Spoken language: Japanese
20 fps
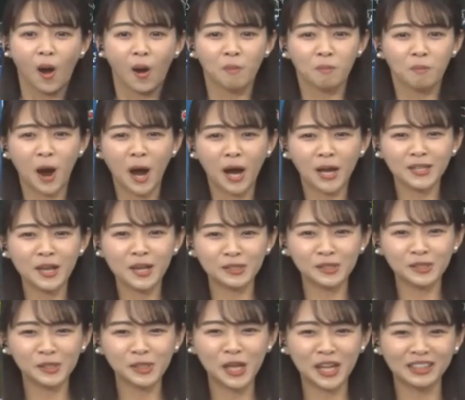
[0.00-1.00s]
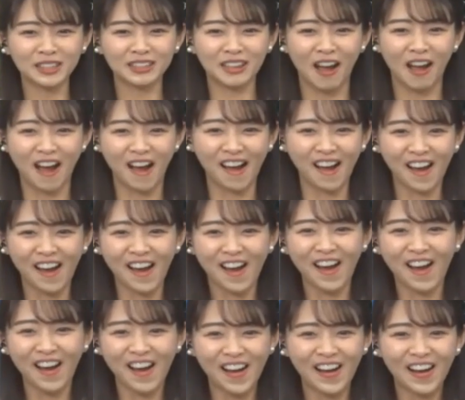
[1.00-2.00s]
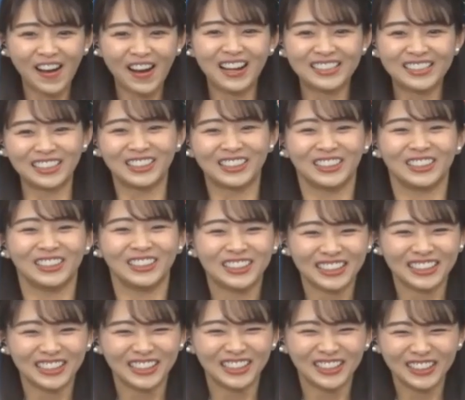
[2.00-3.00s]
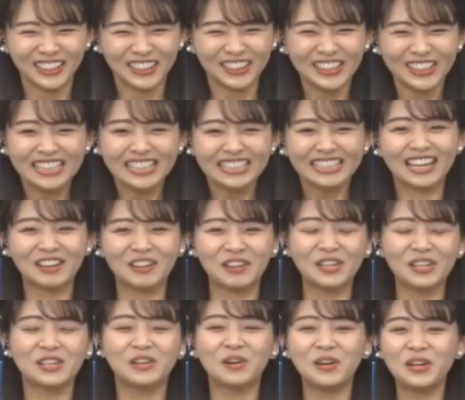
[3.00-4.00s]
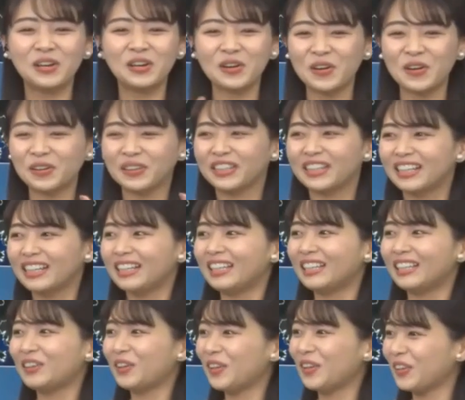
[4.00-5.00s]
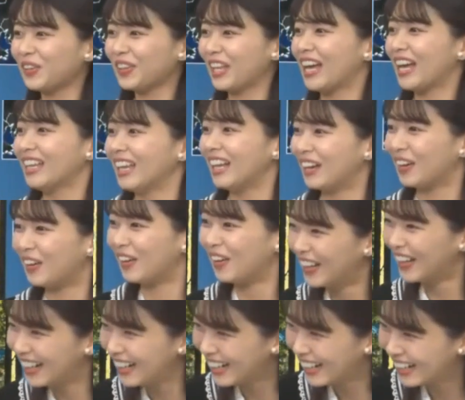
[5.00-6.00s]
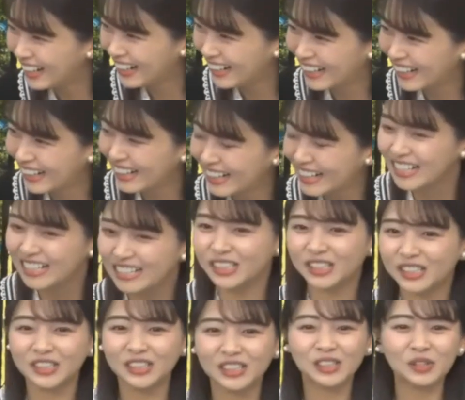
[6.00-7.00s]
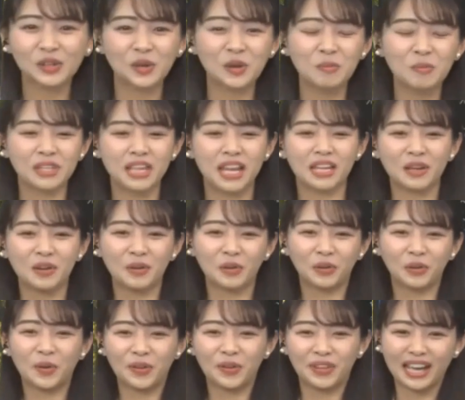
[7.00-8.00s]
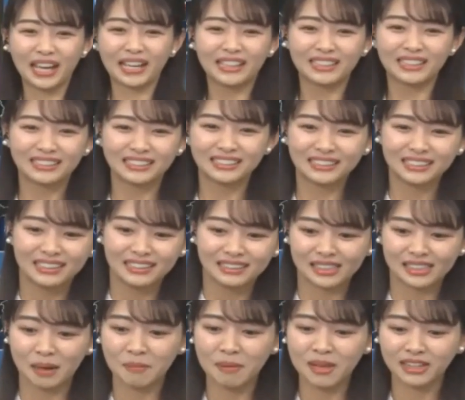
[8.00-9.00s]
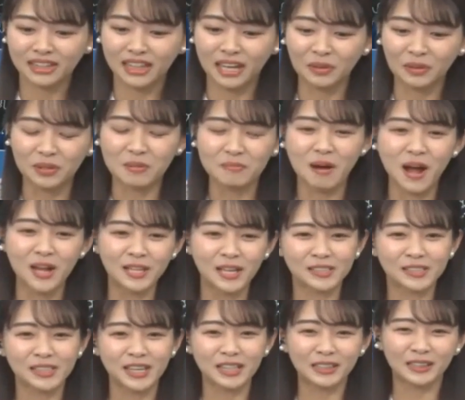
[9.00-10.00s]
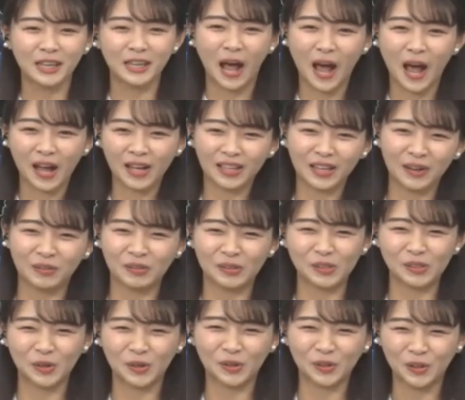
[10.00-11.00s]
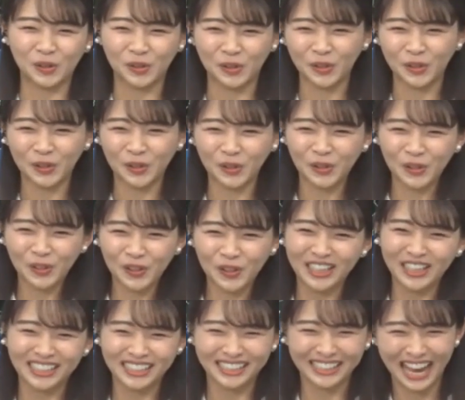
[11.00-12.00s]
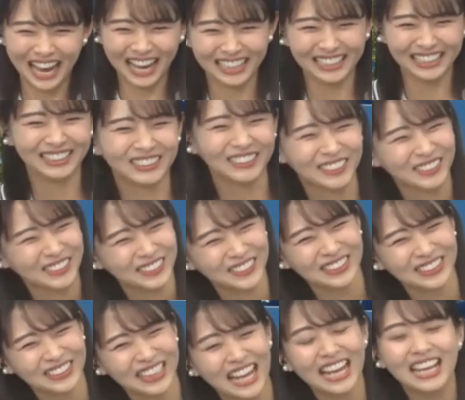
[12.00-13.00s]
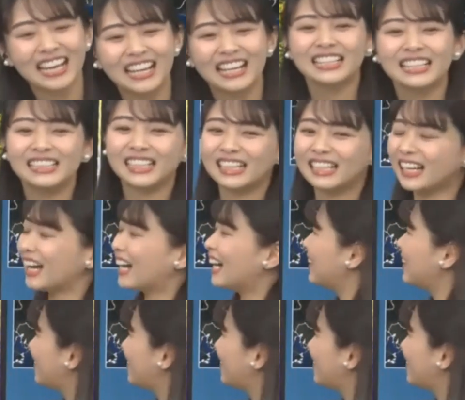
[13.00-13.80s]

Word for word: マイナスだったあちょっと結構いろいろいろいろなんだろう推測みたいなことをね喋ったのにマイナスだった結構ショックはいということで正解